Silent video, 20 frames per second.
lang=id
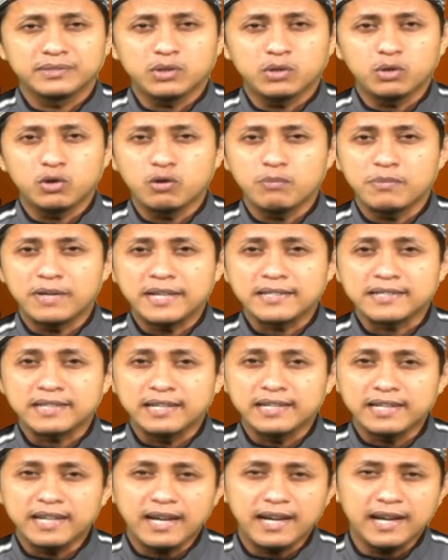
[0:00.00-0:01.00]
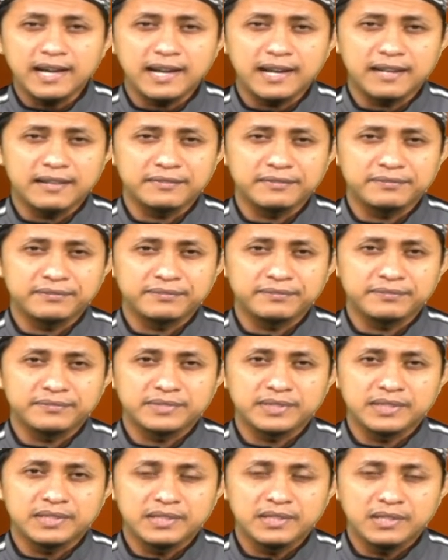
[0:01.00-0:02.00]
Hukum asalnya halal.
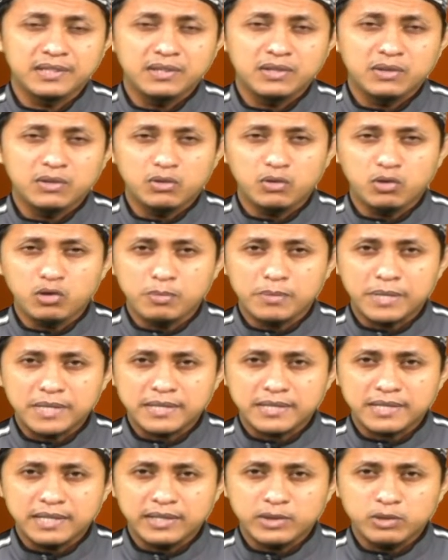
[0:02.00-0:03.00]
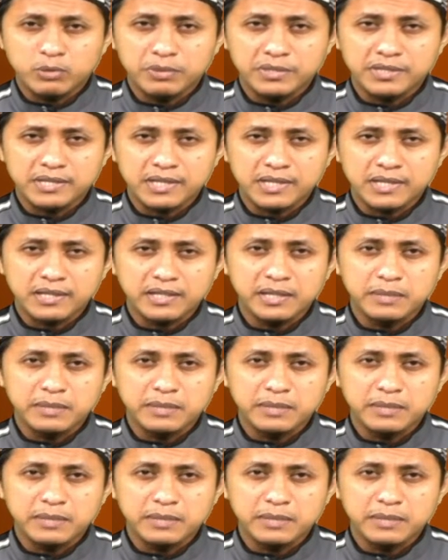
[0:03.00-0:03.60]
Hukum asal itu bisa